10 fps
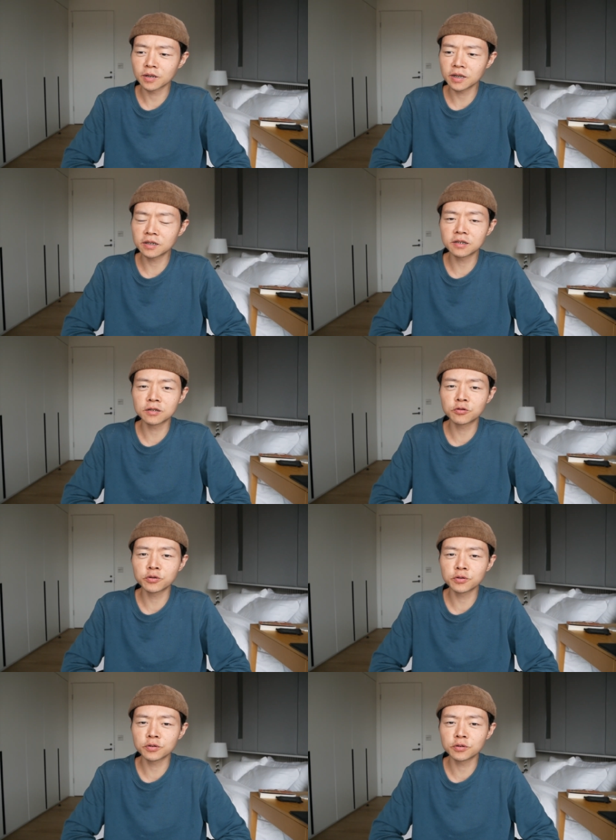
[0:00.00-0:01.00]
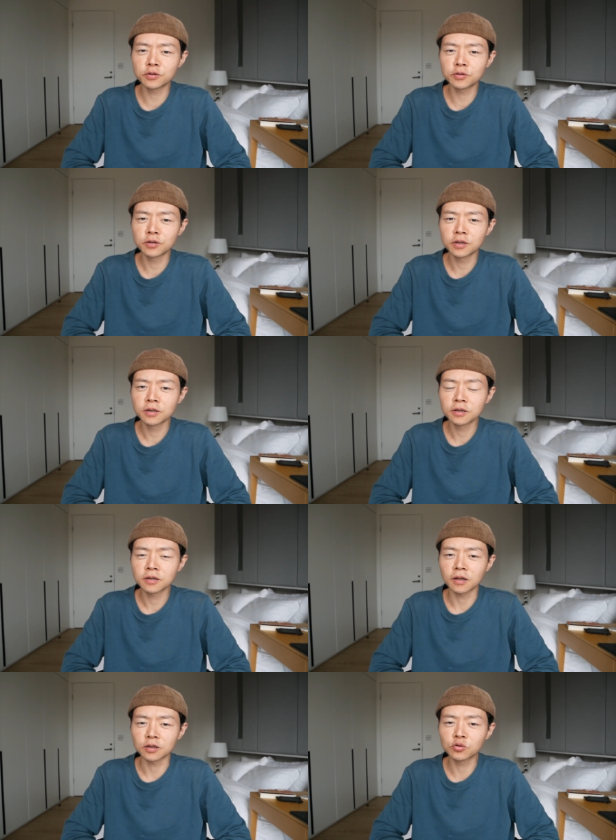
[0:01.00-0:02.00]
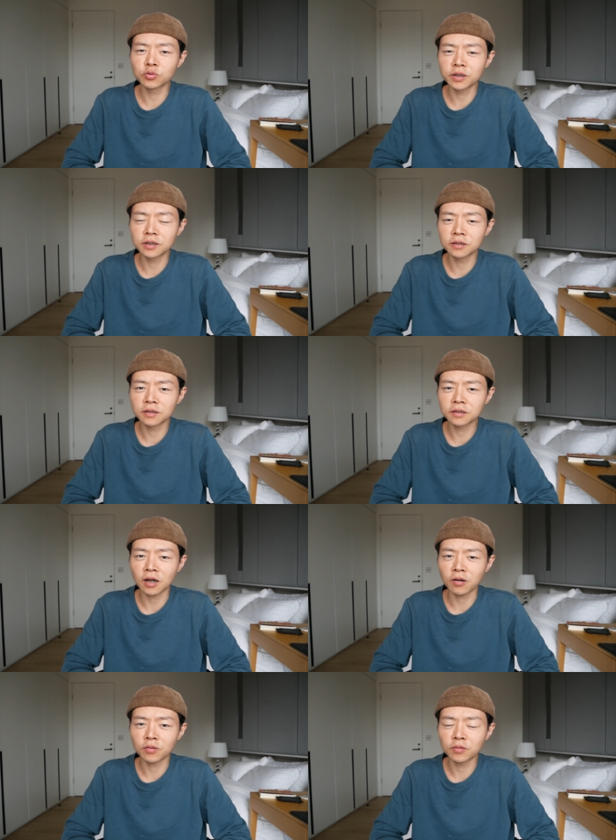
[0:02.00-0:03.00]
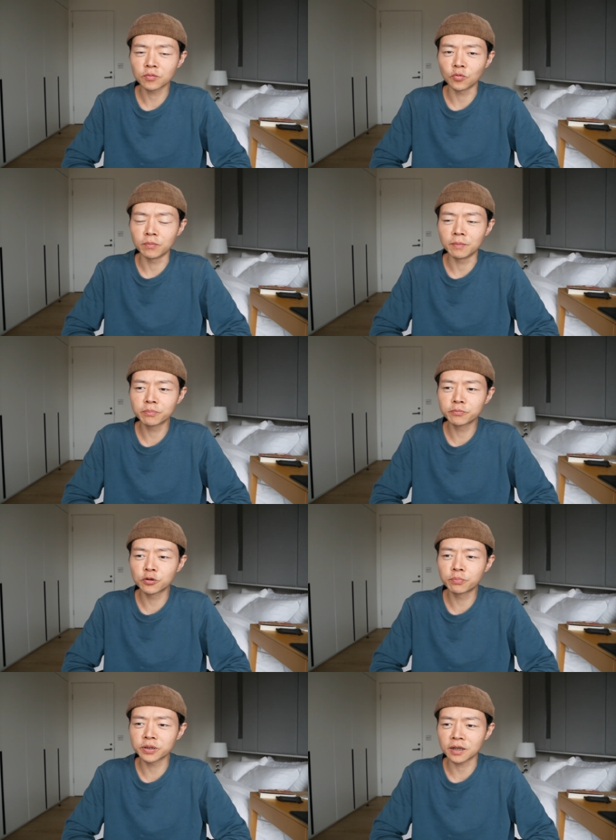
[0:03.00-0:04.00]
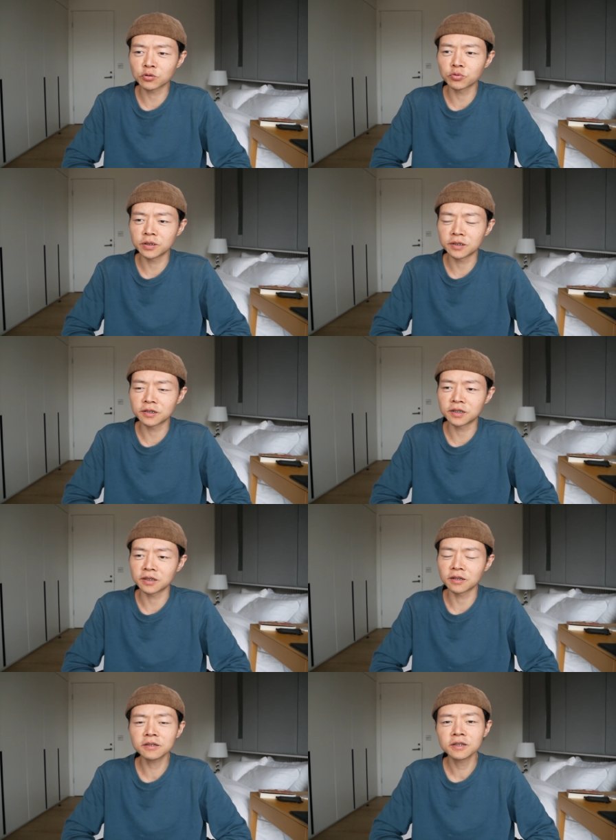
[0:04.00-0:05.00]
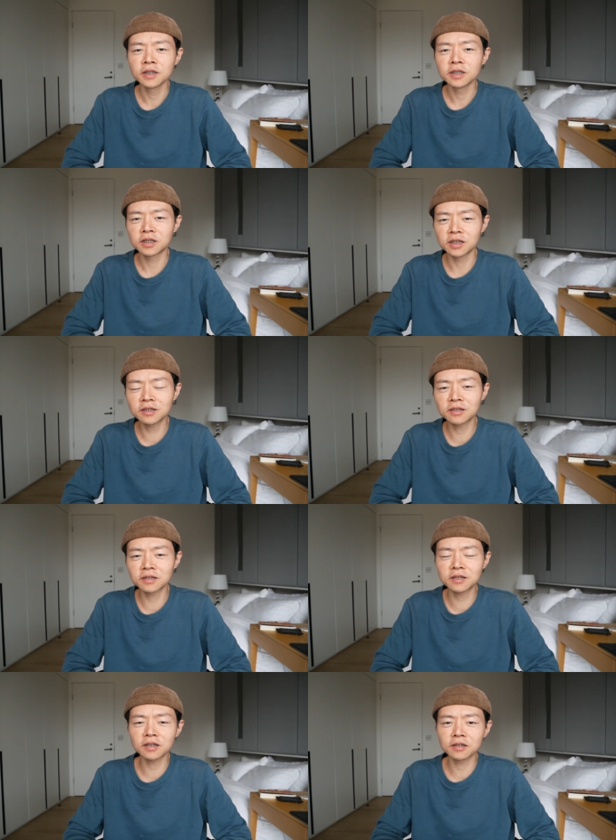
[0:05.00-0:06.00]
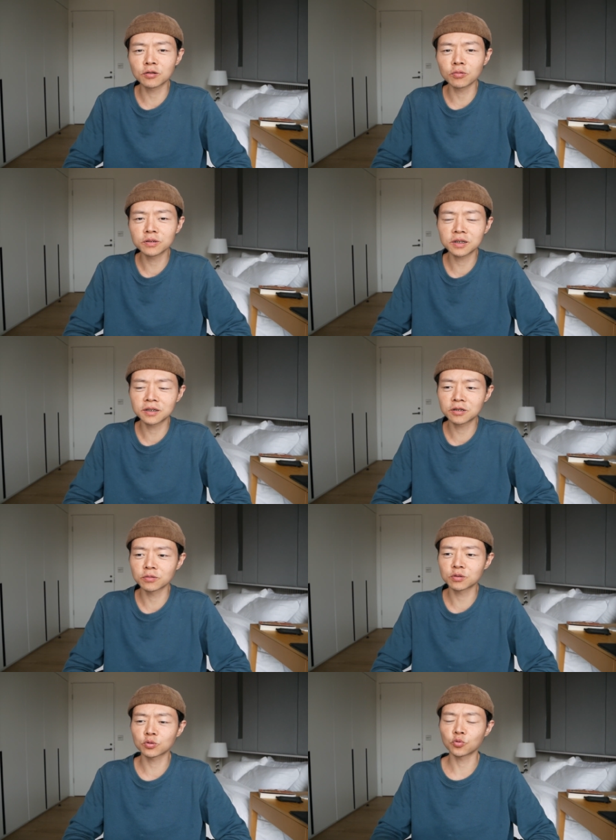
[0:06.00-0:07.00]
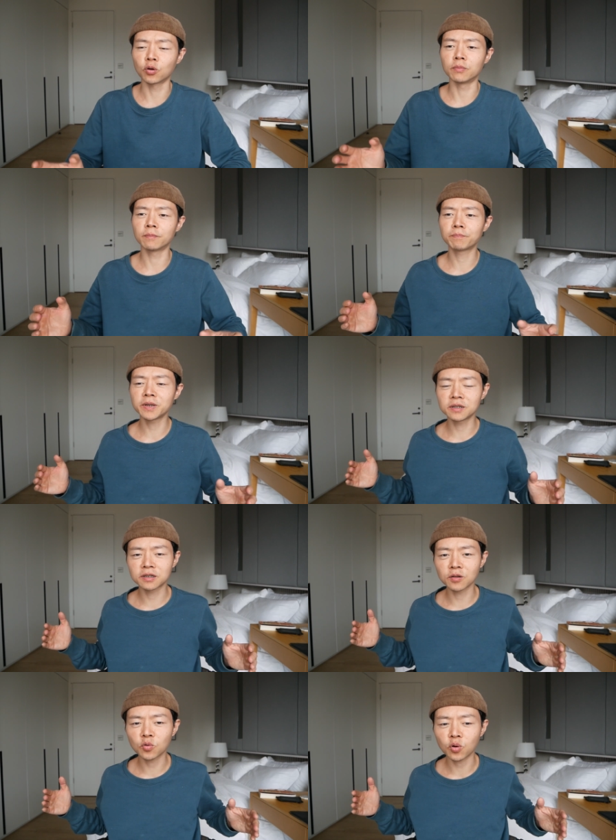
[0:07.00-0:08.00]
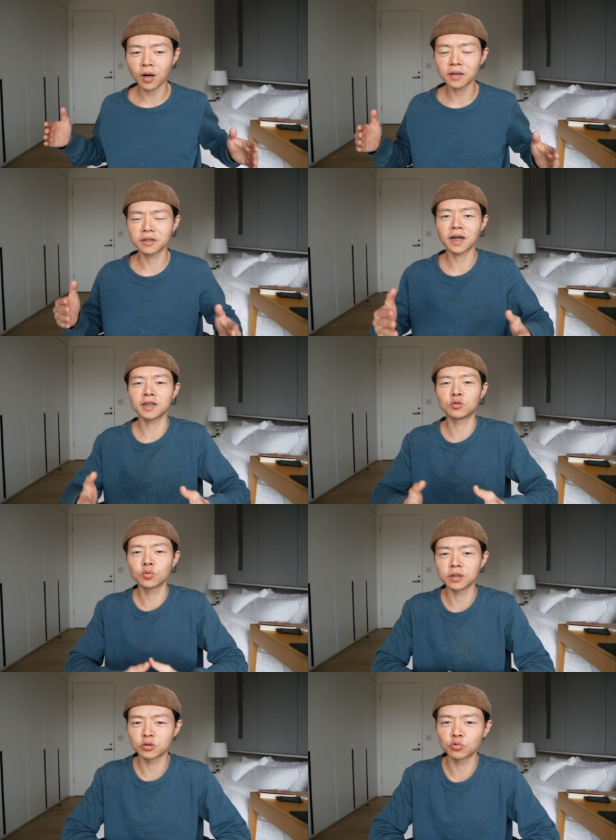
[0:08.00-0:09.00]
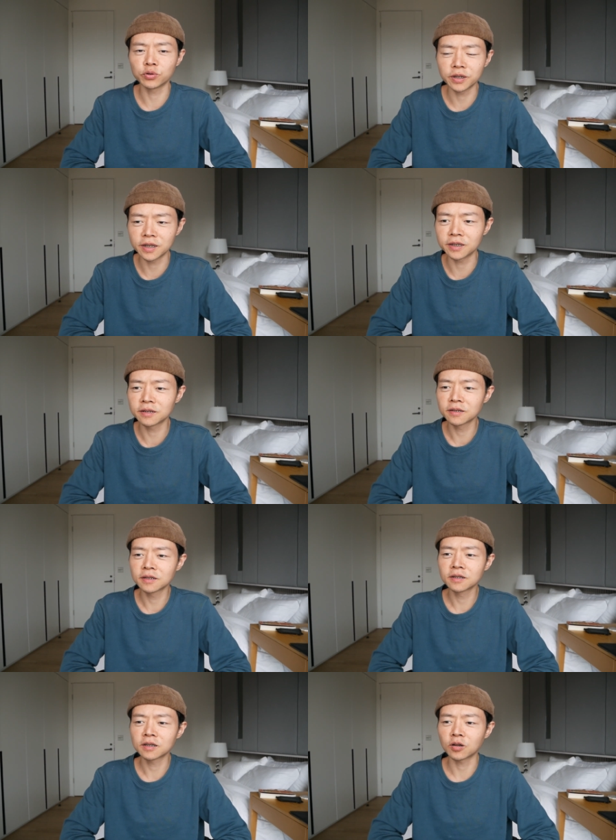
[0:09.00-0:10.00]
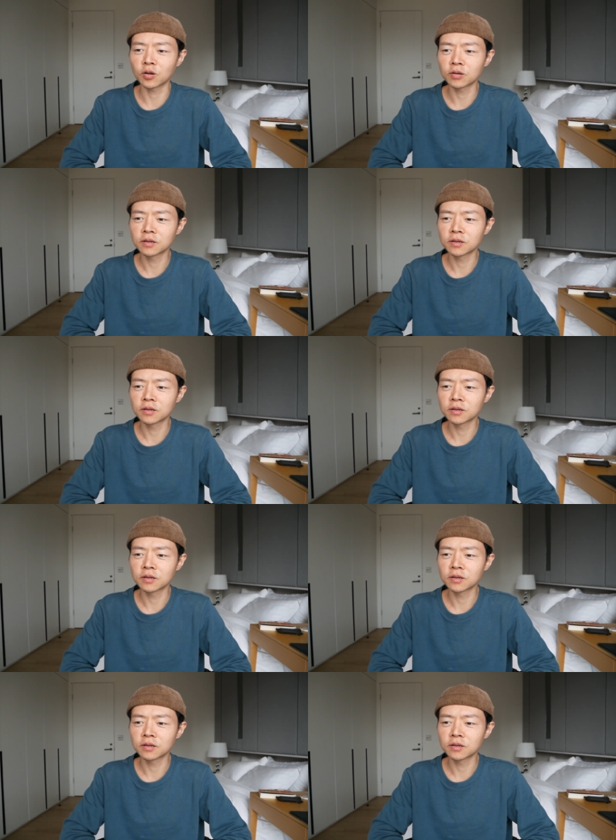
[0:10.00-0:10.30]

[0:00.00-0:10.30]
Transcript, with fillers: 一直去啊注意到我们去不想注意的事情，而其实这个东西就是说我们毕生花了太多的注意力，哦，